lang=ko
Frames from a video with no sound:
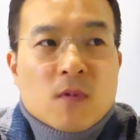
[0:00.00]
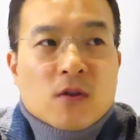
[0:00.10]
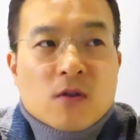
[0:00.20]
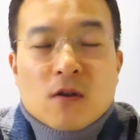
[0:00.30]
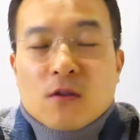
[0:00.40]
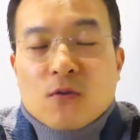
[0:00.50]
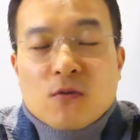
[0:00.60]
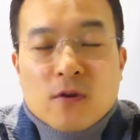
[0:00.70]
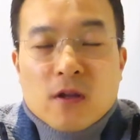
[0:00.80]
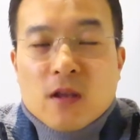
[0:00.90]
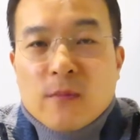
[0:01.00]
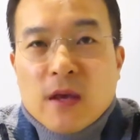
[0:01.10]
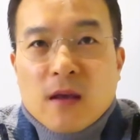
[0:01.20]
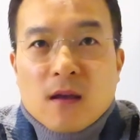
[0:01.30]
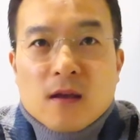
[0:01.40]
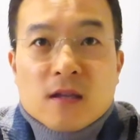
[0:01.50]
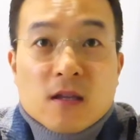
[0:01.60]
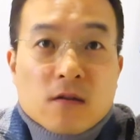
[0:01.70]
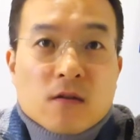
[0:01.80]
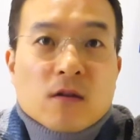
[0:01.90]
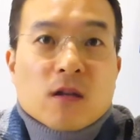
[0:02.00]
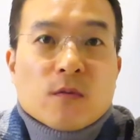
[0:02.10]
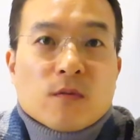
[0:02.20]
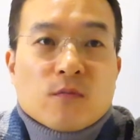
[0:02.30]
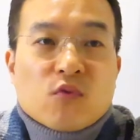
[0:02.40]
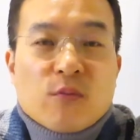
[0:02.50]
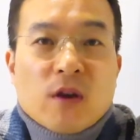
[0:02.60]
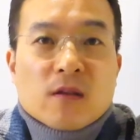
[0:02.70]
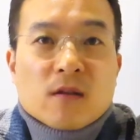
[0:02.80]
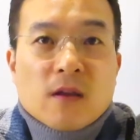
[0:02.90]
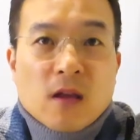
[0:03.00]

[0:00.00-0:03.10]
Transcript: 어떤 고객님의 시력적인 불편을